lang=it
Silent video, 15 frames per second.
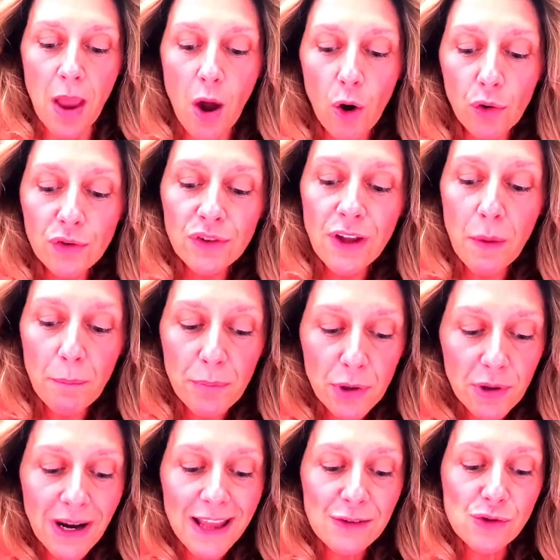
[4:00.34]
ossia un
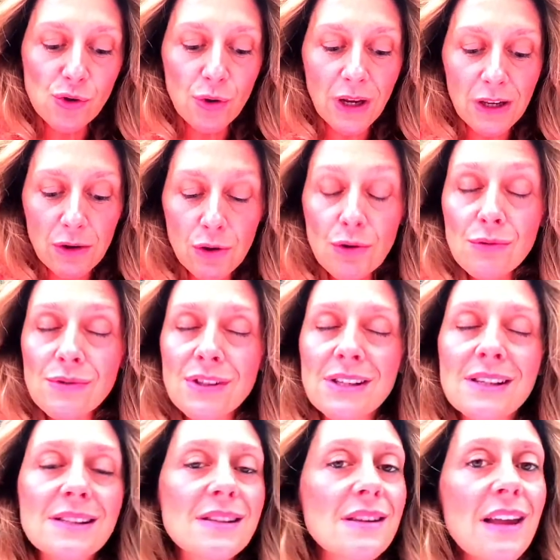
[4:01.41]
progresso che non si
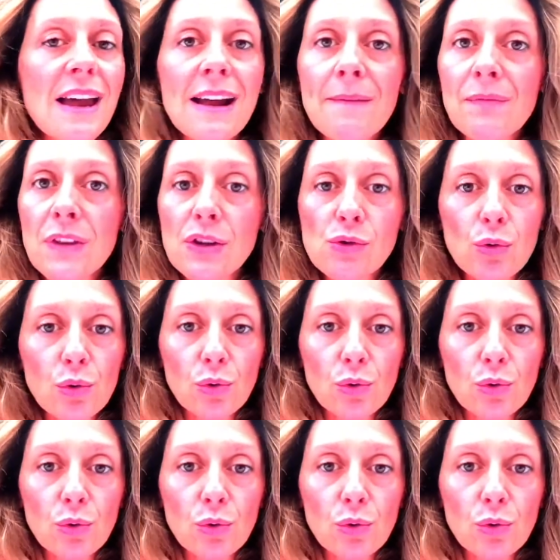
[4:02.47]
estende su